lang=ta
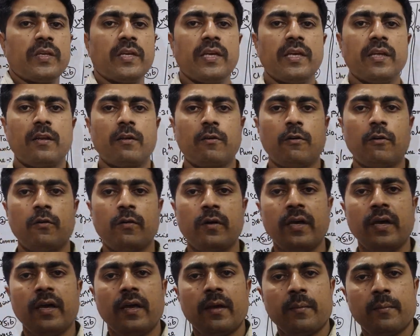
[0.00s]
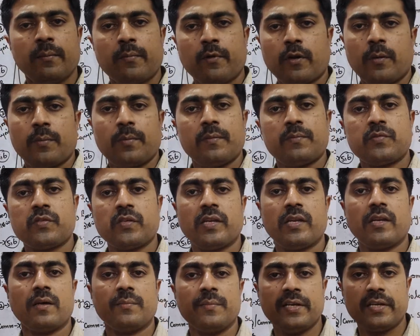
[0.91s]
இங்க இருக்கும் ப்ராப்ளம்ஸ்
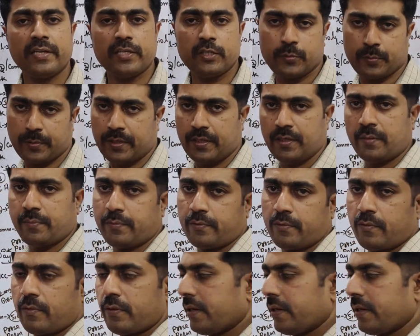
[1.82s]
எல்லாமே டீச் பண்ணியிருக்கோம்